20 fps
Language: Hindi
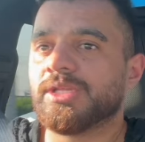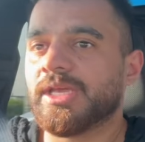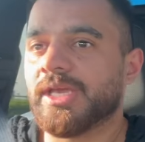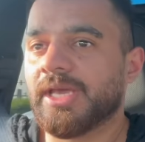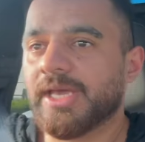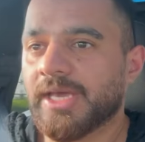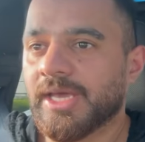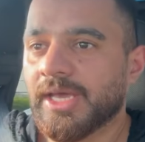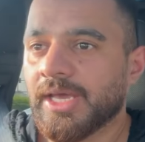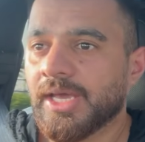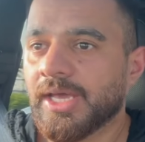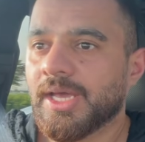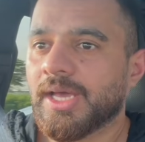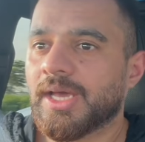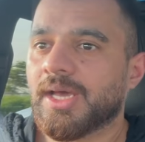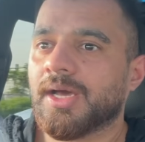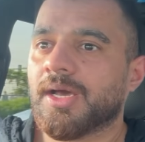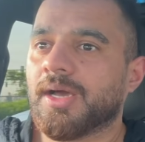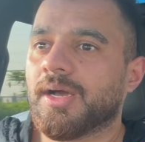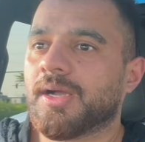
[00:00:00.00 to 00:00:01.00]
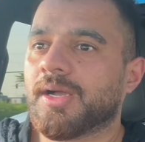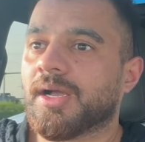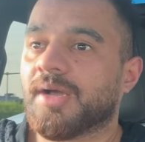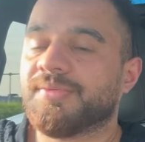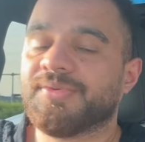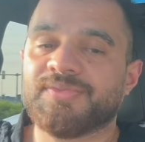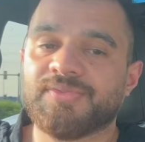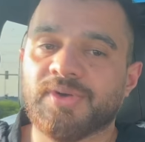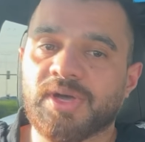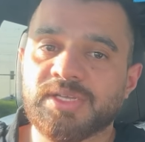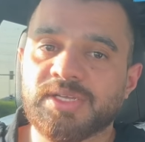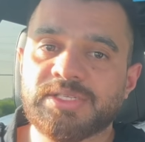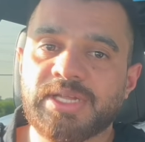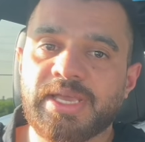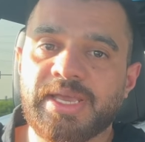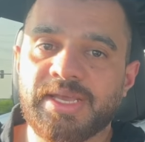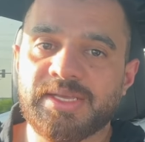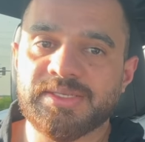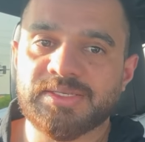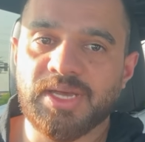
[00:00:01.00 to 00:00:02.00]
ये काफ़ी फास्ट
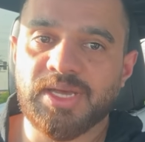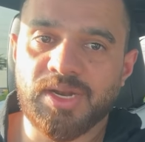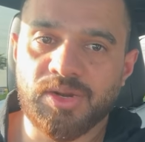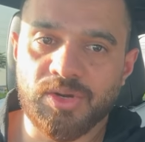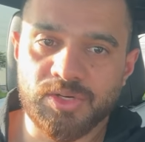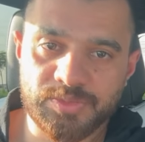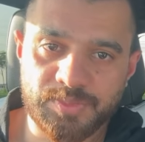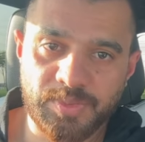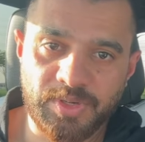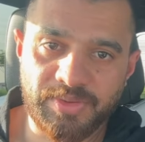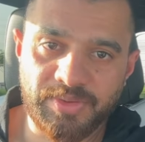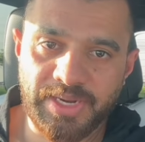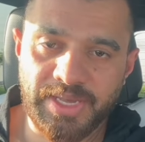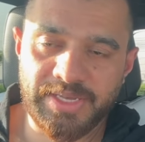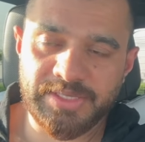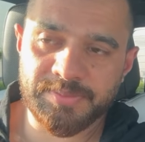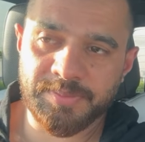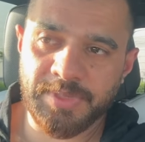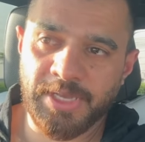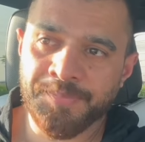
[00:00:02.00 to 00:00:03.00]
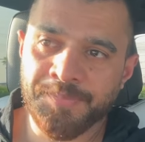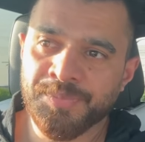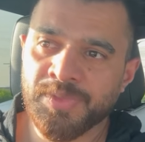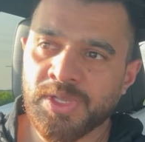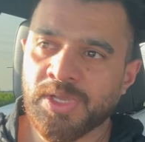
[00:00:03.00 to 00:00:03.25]
है एक हज़ार हॉर्स पावर है इसमें